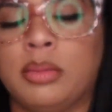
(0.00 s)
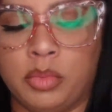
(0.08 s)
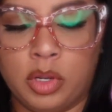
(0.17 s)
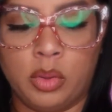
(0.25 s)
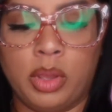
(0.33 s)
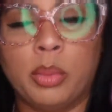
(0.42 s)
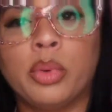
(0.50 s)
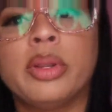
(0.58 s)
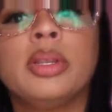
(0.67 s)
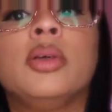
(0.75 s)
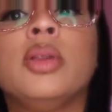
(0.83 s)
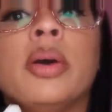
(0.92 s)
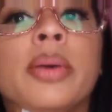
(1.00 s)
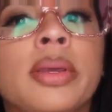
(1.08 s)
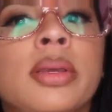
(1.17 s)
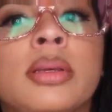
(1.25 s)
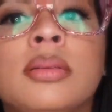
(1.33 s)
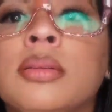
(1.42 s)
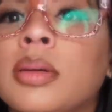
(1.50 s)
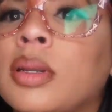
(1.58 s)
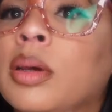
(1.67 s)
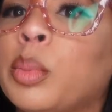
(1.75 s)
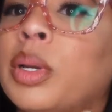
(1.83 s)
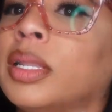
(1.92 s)
Lo voy a poner de una vez para
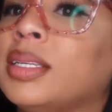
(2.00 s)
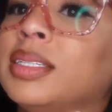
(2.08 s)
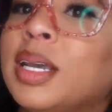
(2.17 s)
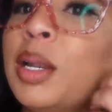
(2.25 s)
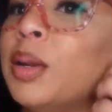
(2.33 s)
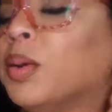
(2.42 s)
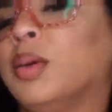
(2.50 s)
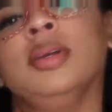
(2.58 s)
desperdiciarlo.